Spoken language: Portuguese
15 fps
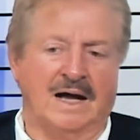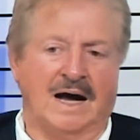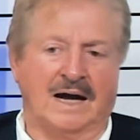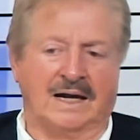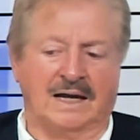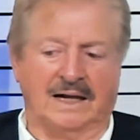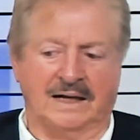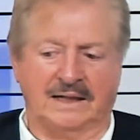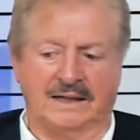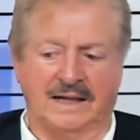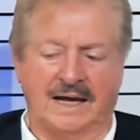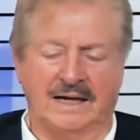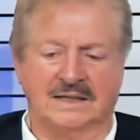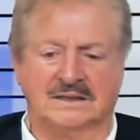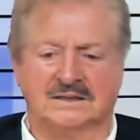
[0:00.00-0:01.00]
Aquela
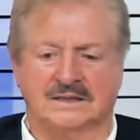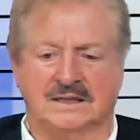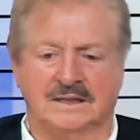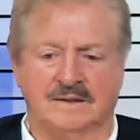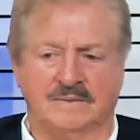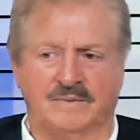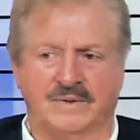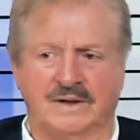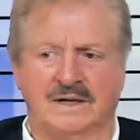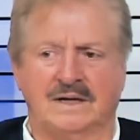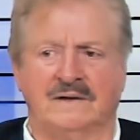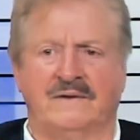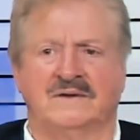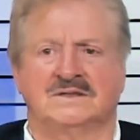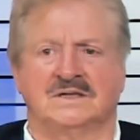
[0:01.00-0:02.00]
ideia
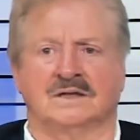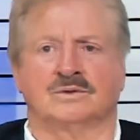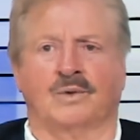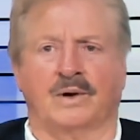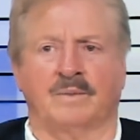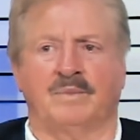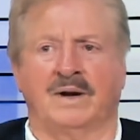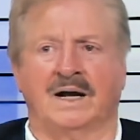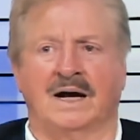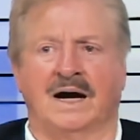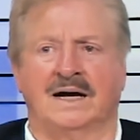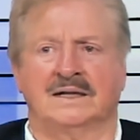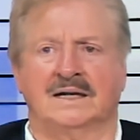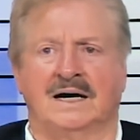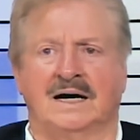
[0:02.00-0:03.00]
sempre sendo
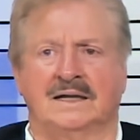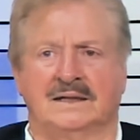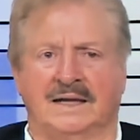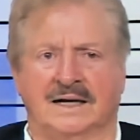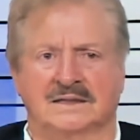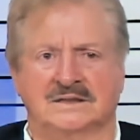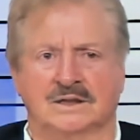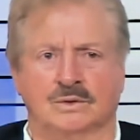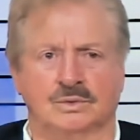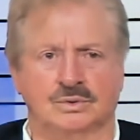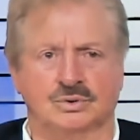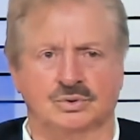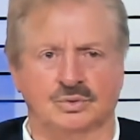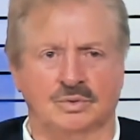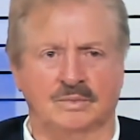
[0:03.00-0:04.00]
replicada até que se
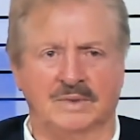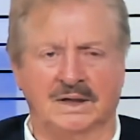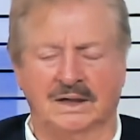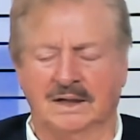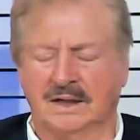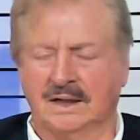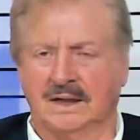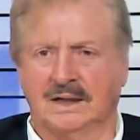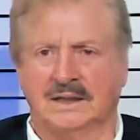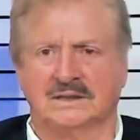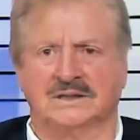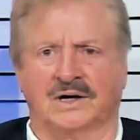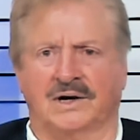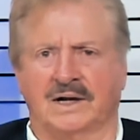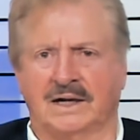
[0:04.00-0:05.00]
consuma e
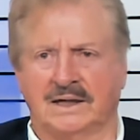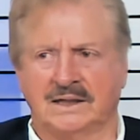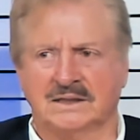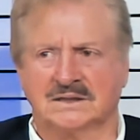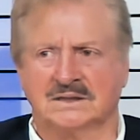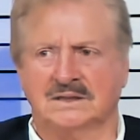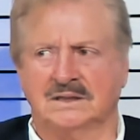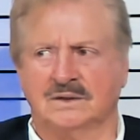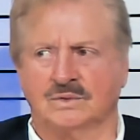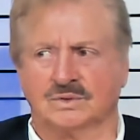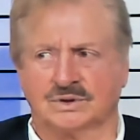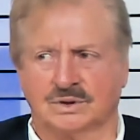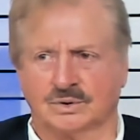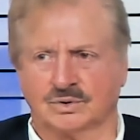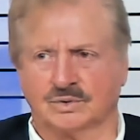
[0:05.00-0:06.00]
se realize
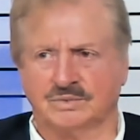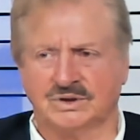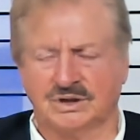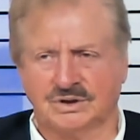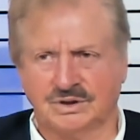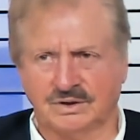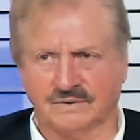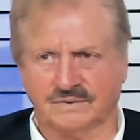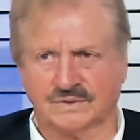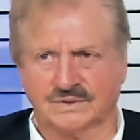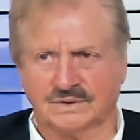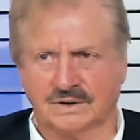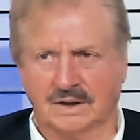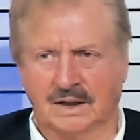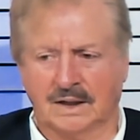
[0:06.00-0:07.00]
os seus
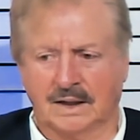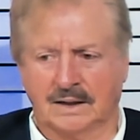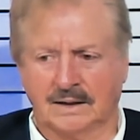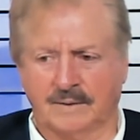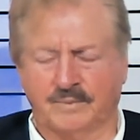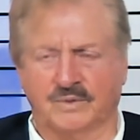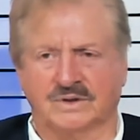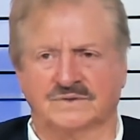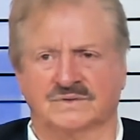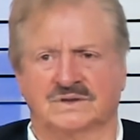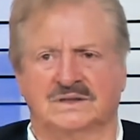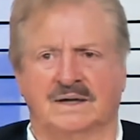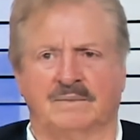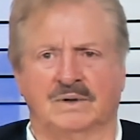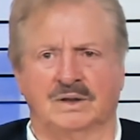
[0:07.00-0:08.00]
objetivos. Depois
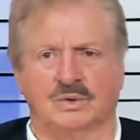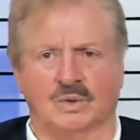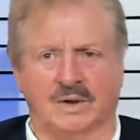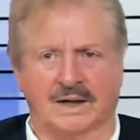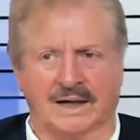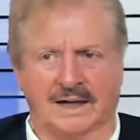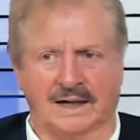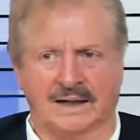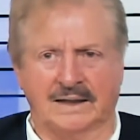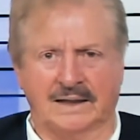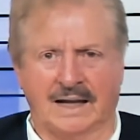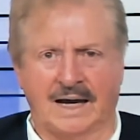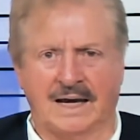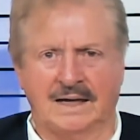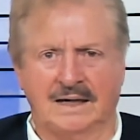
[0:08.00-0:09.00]
você abandona aquela
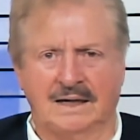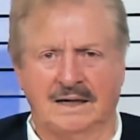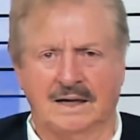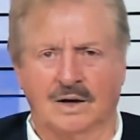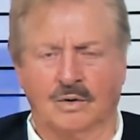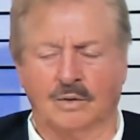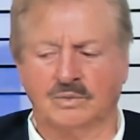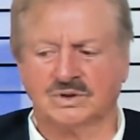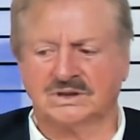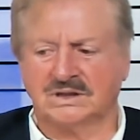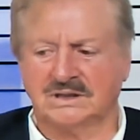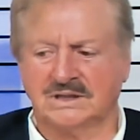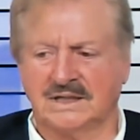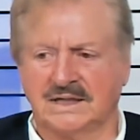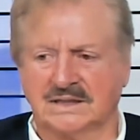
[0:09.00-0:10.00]
ideia, como se
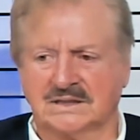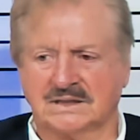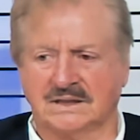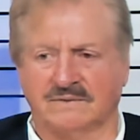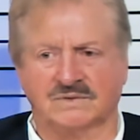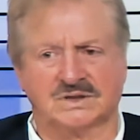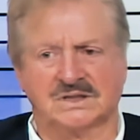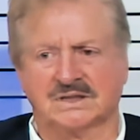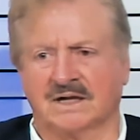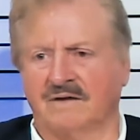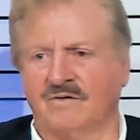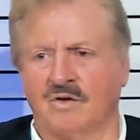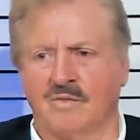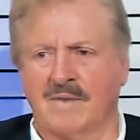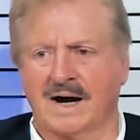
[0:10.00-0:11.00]
diria assim, você
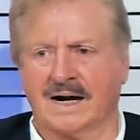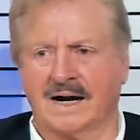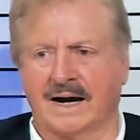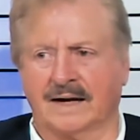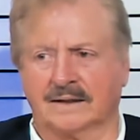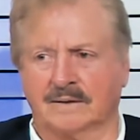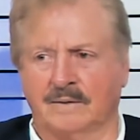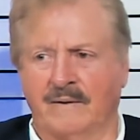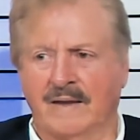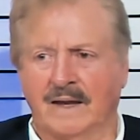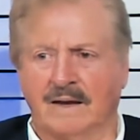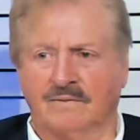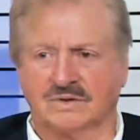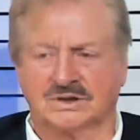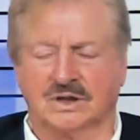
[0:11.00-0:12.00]
escreveu uma carta,
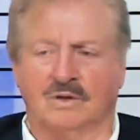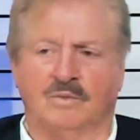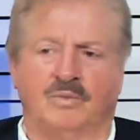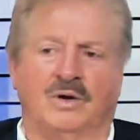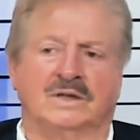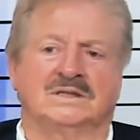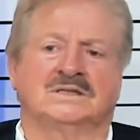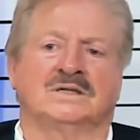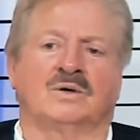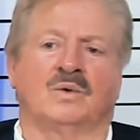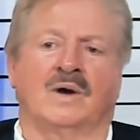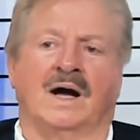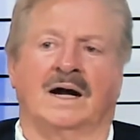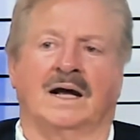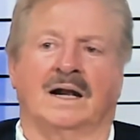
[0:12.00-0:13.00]
você não pode
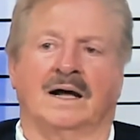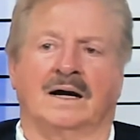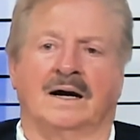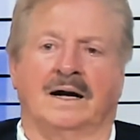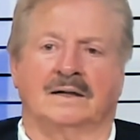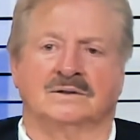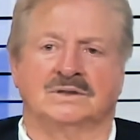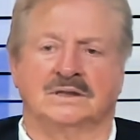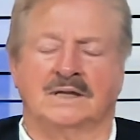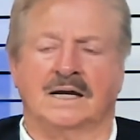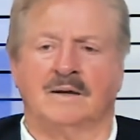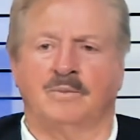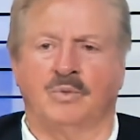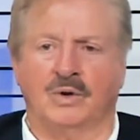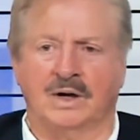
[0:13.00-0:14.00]
segurar aquela carta, você tem
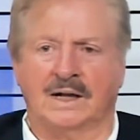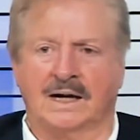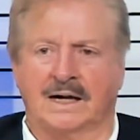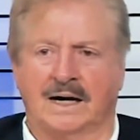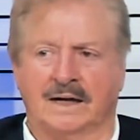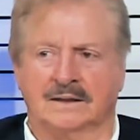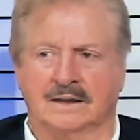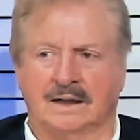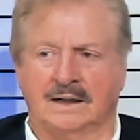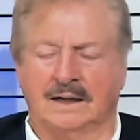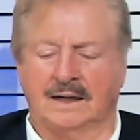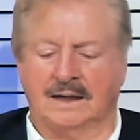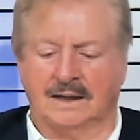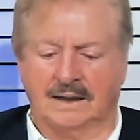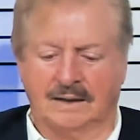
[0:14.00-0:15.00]
que pôr na carta
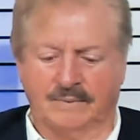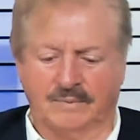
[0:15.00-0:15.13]
na,